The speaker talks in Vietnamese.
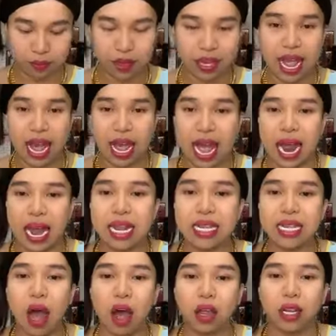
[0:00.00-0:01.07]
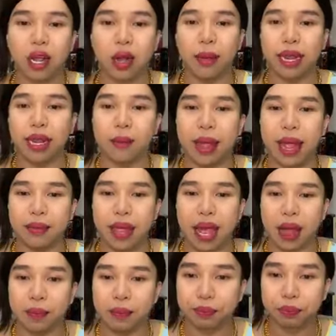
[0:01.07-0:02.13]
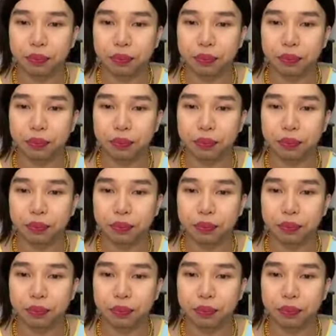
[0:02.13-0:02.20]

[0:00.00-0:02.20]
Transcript: nha ai lấy son thì comment giùm em nha